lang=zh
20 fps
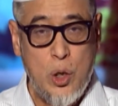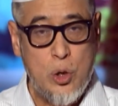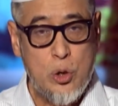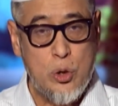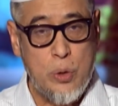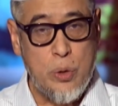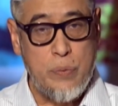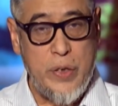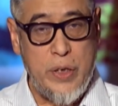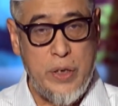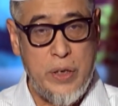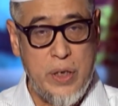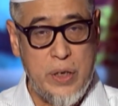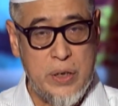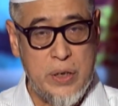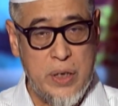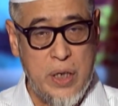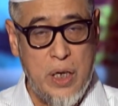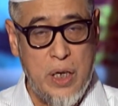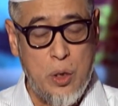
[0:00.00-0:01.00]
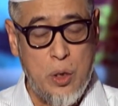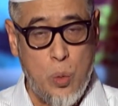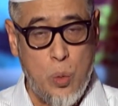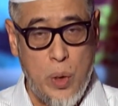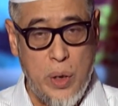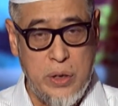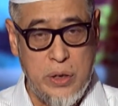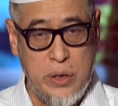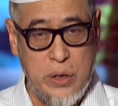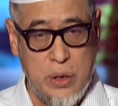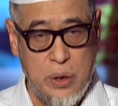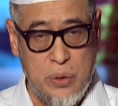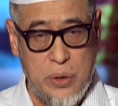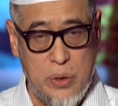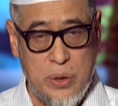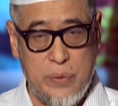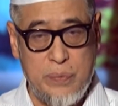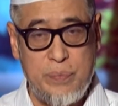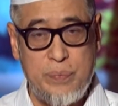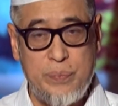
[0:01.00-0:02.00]
所谓伊斯兰关系
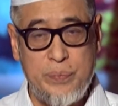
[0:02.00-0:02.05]
论，